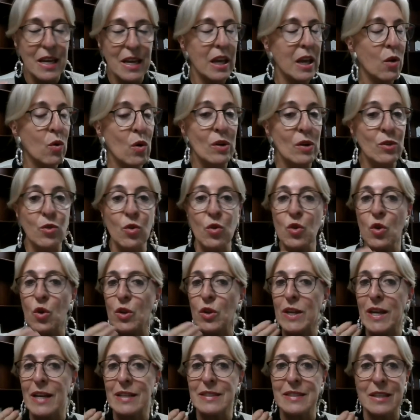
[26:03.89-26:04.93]
Y cuando uno
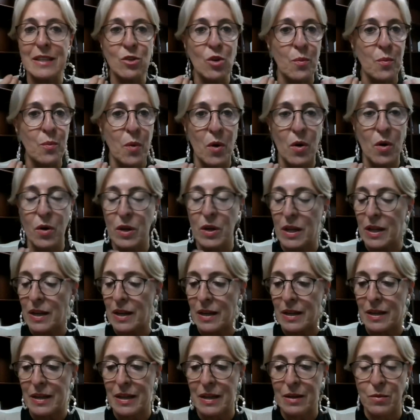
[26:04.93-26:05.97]
ya se tomó el,
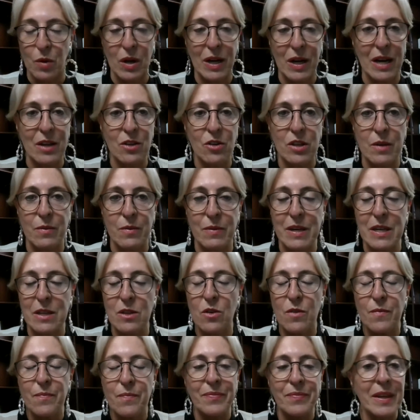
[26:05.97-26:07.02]
el bocado de
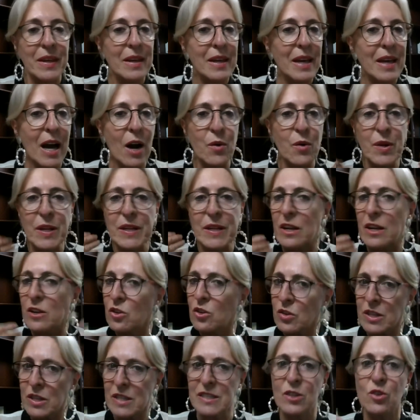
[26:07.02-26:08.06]
vino, ahorita
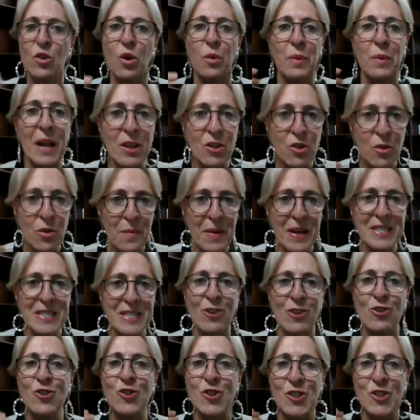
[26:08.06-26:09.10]
yo te sigo hablando más de
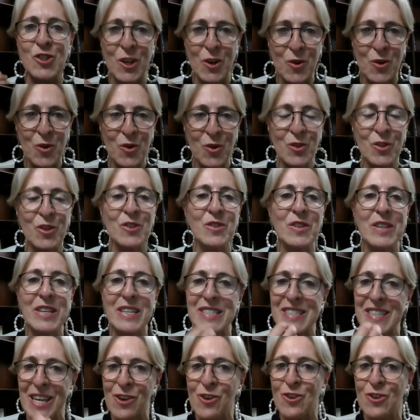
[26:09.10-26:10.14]
ocho segundos y
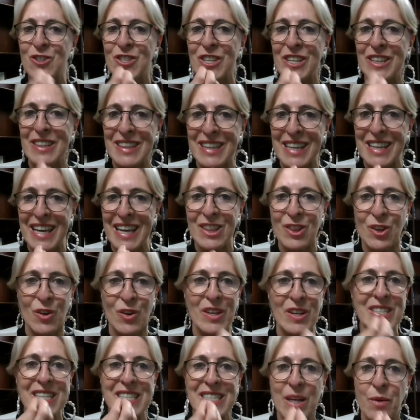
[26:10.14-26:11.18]
sigo sintiendo
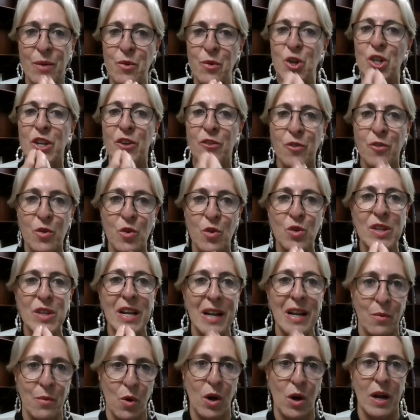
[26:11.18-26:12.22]
ese sabor de fruta en
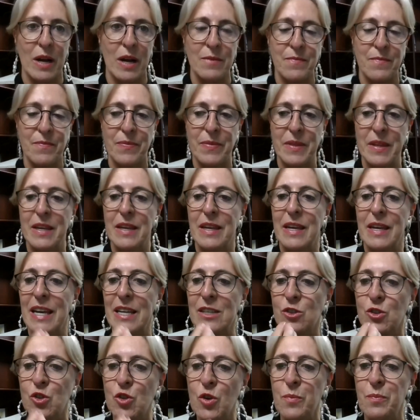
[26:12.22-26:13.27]
la boca.
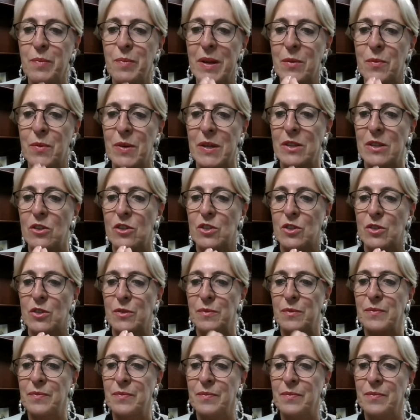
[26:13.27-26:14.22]
Es súper bueno esto.